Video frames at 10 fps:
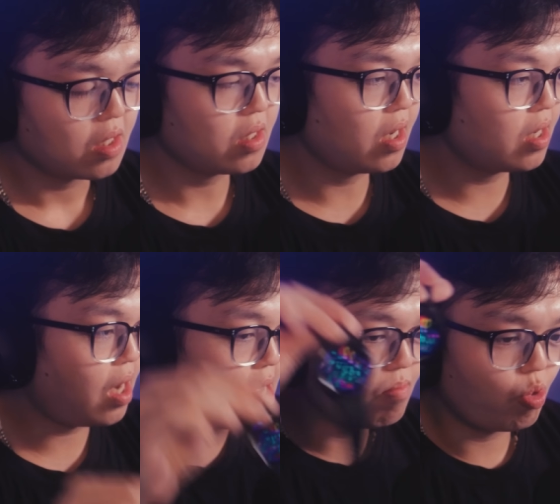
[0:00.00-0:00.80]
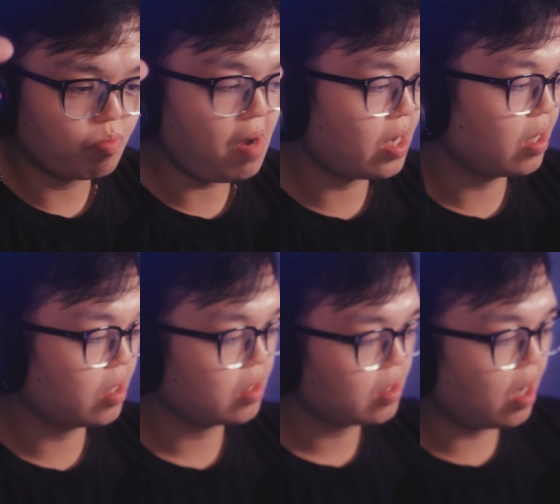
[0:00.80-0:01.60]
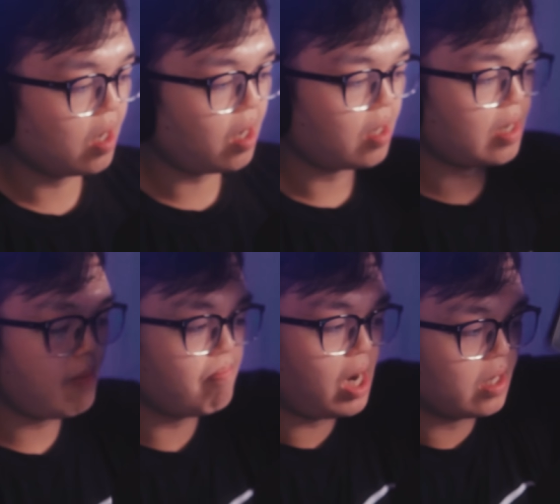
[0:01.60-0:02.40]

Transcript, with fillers: đây là bốn màn hình, đây là năm màn